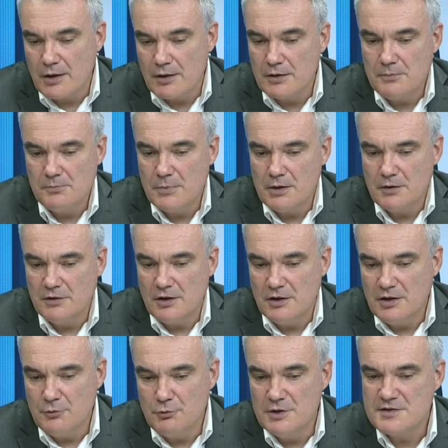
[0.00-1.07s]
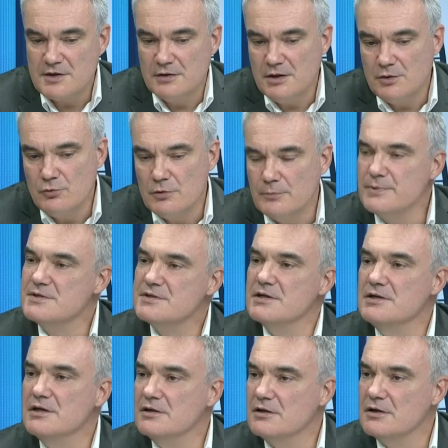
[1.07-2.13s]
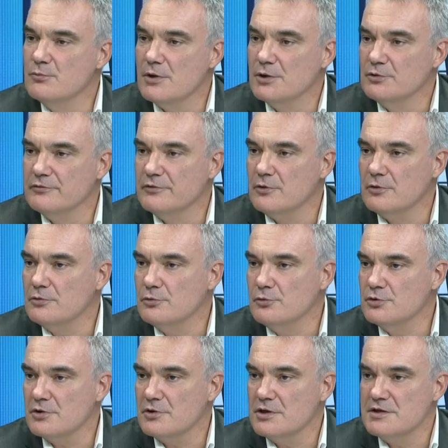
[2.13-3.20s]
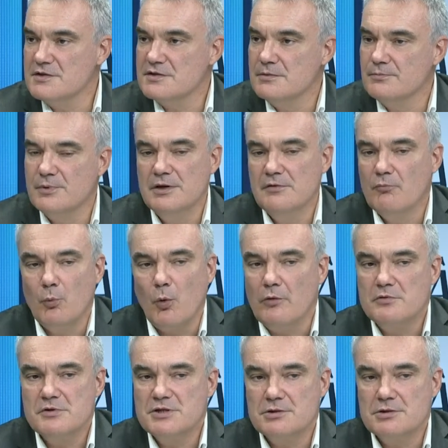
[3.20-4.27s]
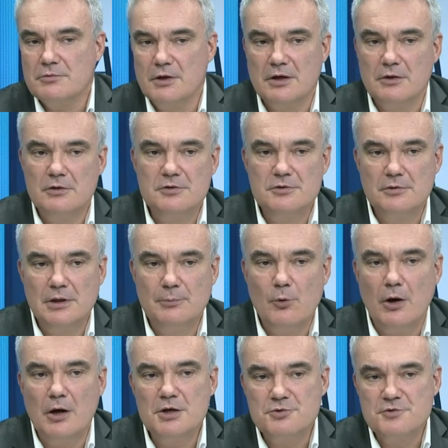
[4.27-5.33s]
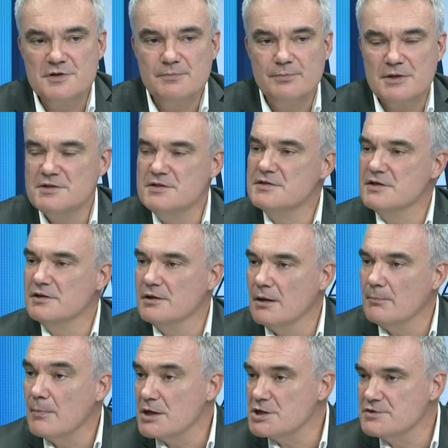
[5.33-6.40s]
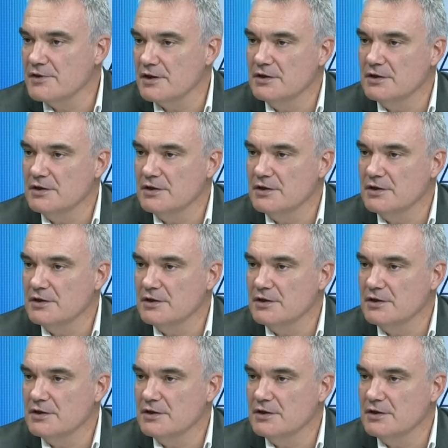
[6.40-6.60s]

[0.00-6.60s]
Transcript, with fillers: euh, il y, a eu des années où l'OPCI était moins devant, autres la SCPI. Bon, je crois que d'abord, un, je ne sais pas si c'est un match